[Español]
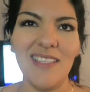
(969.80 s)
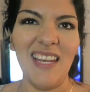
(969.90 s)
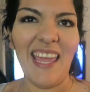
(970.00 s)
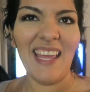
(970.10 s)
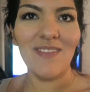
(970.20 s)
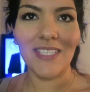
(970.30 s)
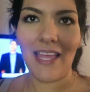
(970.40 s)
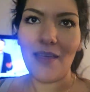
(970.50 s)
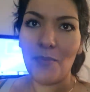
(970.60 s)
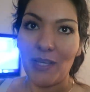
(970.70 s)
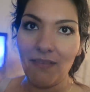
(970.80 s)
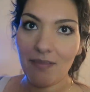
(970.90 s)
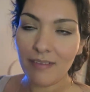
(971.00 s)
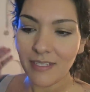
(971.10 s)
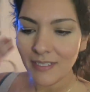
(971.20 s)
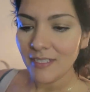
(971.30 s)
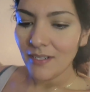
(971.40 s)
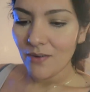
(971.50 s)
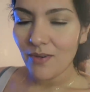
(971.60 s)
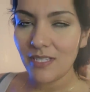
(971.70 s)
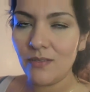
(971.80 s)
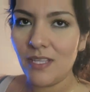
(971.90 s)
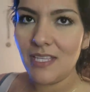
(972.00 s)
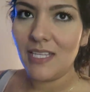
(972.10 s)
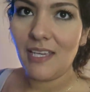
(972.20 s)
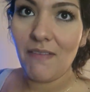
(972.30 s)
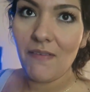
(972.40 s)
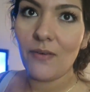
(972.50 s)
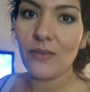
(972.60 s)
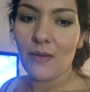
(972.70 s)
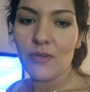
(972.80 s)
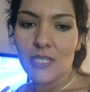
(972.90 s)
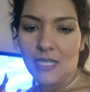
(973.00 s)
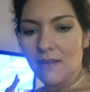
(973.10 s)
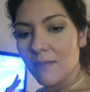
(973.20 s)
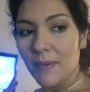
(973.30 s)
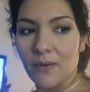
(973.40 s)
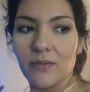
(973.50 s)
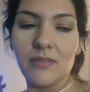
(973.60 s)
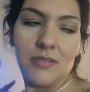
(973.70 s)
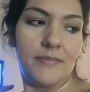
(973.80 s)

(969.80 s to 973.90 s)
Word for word: decir, eh, no es nada porque unas de ustedes sé que viven donde hay mucha nieve, pero